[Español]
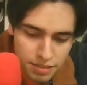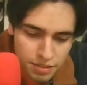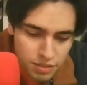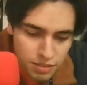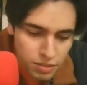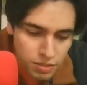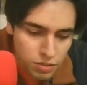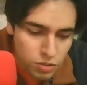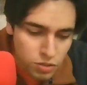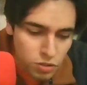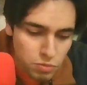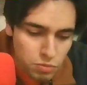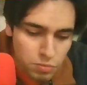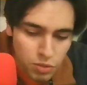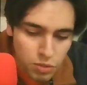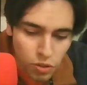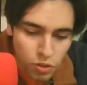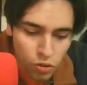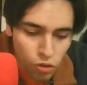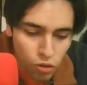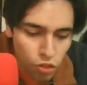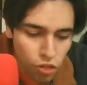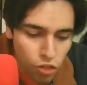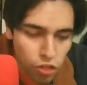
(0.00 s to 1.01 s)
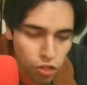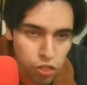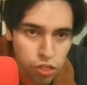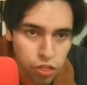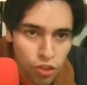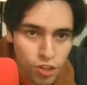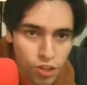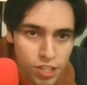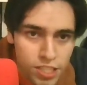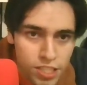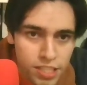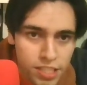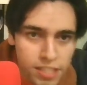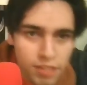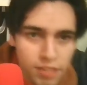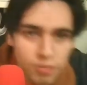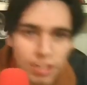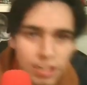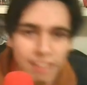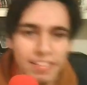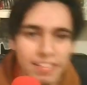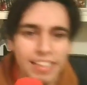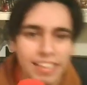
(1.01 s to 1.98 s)
Número 12, una
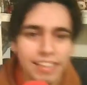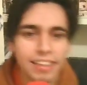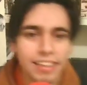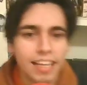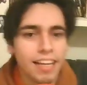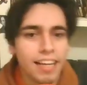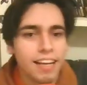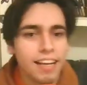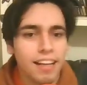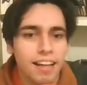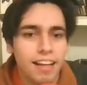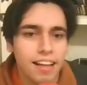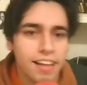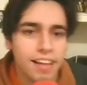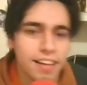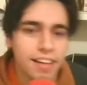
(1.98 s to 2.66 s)
ventaja